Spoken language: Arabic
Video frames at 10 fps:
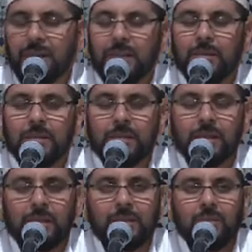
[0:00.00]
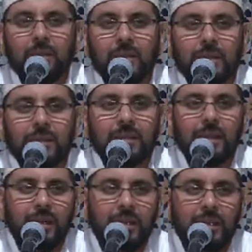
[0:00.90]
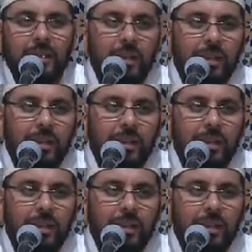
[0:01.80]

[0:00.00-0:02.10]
النبي صلى الله عليه وسلم قال إن الله كره